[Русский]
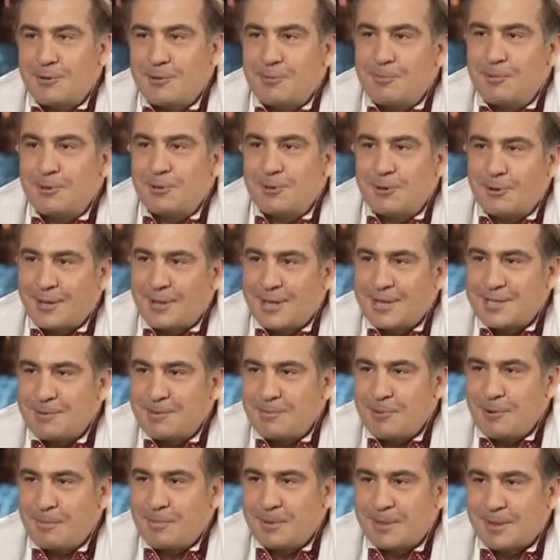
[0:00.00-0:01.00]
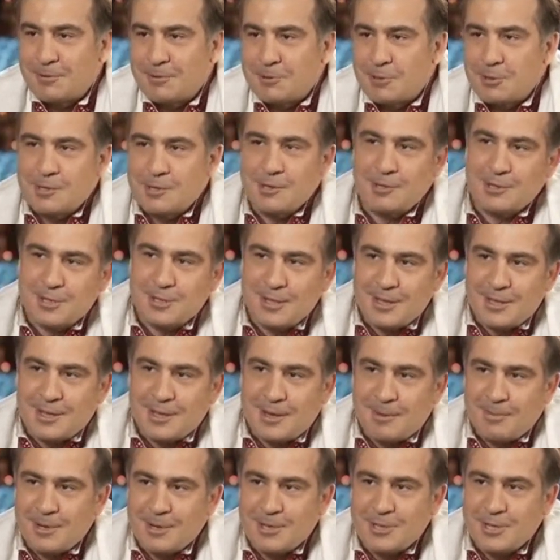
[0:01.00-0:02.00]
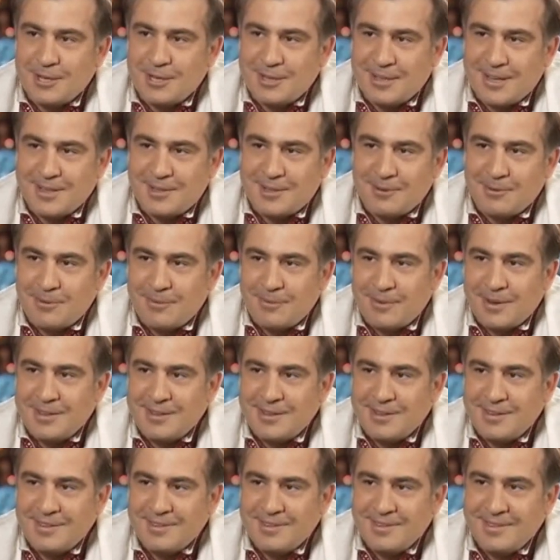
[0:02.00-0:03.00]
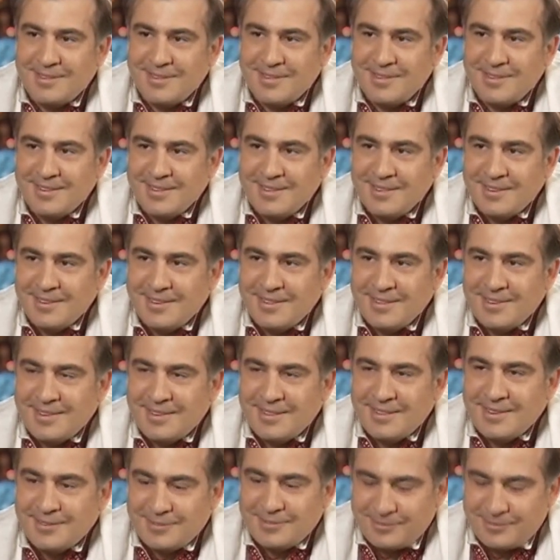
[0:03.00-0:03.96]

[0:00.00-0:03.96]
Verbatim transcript: умудрен этим опытом, что совершенно не обращаем на это внимания. В политике